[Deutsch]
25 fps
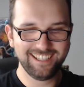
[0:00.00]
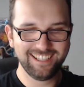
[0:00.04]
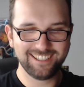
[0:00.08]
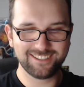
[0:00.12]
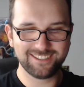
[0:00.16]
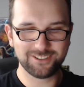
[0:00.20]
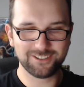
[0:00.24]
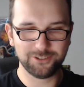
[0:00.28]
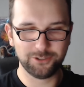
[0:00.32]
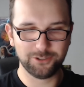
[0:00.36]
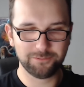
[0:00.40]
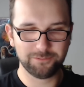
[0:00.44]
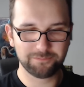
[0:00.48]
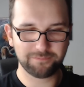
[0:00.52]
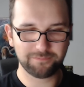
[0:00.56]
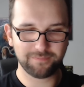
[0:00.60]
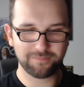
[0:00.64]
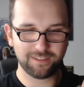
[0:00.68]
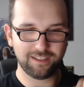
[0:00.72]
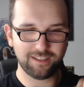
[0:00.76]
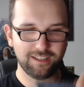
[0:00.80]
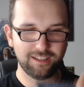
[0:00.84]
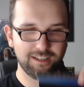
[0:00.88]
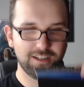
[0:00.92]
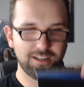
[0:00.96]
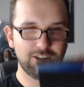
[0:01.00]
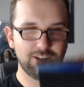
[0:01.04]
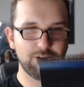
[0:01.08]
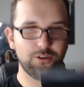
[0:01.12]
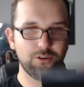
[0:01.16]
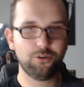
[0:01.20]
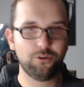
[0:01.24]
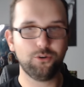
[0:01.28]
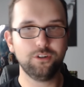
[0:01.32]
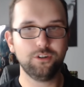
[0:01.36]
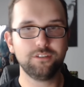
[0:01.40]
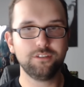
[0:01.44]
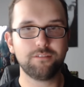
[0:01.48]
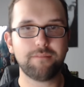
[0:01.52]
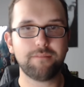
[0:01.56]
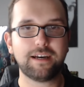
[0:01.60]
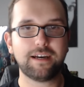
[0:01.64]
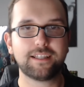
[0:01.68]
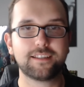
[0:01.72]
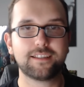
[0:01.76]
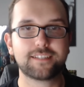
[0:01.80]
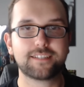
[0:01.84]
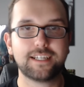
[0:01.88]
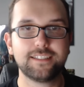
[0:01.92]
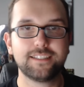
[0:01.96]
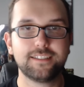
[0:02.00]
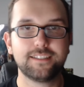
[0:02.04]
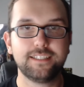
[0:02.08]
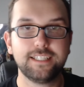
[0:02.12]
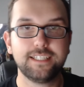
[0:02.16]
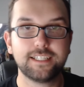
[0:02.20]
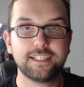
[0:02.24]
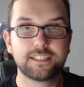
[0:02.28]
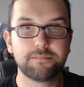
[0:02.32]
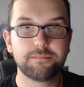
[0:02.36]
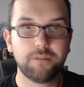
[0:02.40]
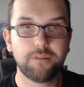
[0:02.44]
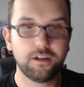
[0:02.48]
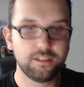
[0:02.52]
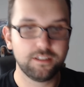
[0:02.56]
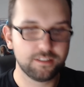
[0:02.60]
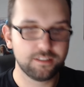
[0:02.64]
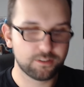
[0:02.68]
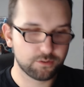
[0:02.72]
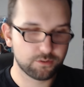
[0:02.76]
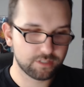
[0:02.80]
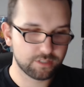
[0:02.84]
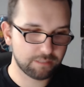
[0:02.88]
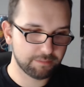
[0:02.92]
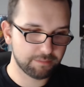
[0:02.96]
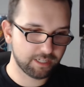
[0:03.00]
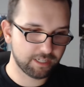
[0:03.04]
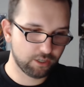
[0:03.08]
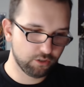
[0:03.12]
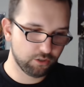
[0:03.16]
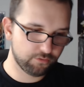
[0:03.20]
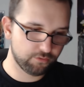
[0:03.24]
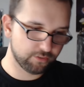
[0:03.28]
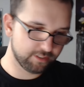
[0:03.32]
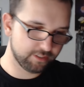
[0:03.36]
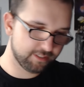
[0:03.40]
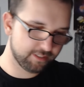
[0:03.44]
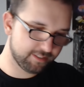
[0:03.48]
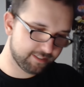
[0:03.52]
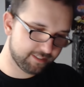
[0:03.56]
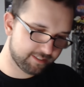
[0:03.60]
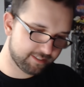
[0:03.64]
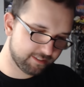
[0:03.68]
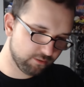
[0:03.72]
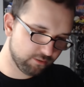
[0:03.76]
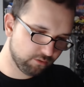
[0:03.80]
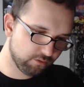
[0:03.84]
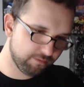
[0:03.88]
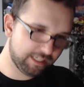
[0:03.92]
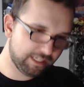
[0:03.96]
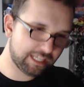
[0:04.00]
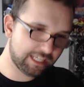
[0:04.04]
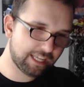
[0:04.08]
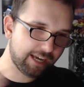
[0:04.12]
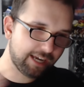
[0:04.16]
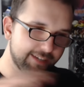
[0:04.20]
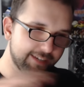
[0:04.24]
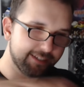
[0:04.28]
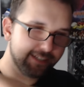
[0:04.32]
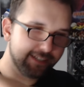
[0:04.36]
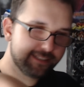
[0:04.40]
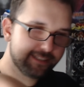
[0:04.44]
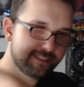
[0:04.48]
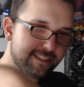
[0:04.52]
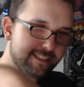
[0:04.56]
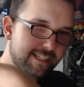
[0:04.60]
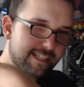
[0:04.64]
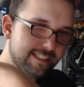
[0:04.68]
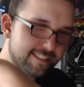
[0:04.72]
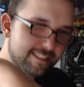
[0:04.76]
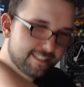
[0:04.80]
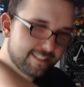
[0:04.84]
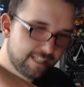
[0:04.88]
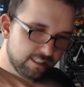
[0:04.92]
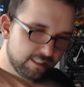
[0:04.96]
so. Und wir machen das ganze Ding jetzt mal zusammen auf. Und es ist irgendwie kleiner als die ganzen